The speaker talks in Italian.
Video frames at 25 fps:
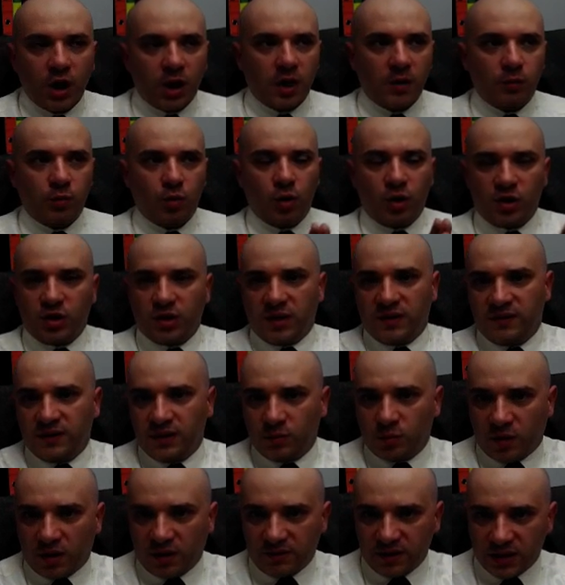Il bullo
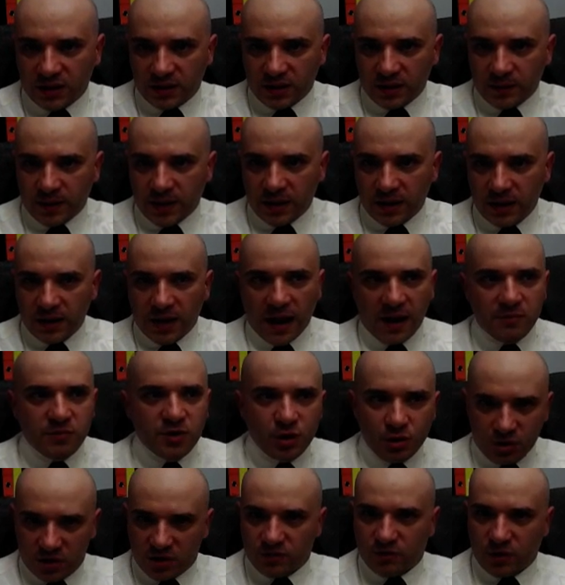individua una vittima, ha
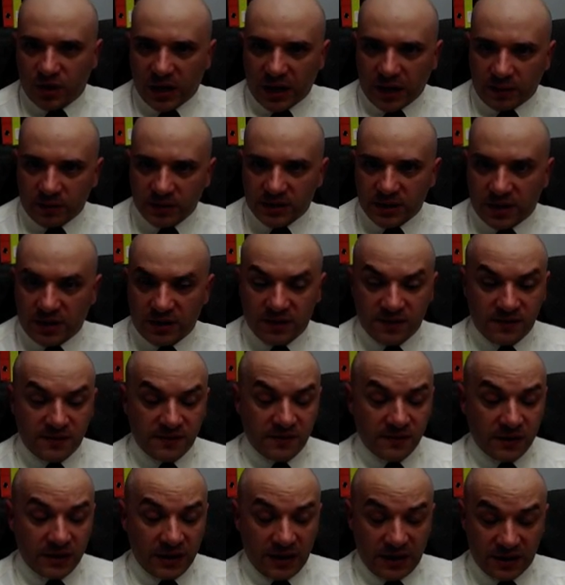bisogno di sfogare questa
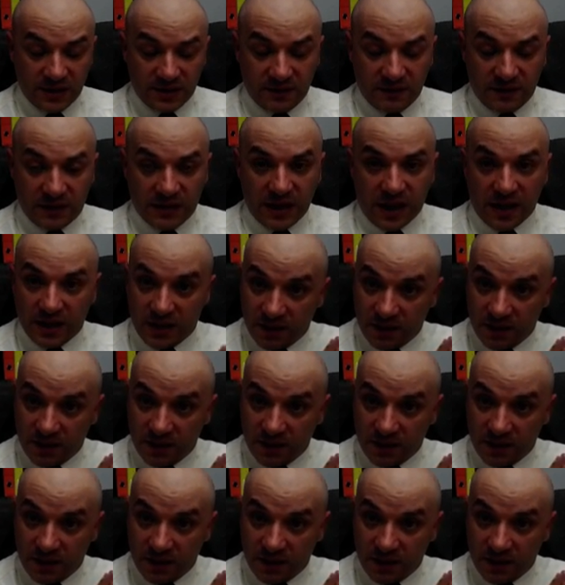aggressività,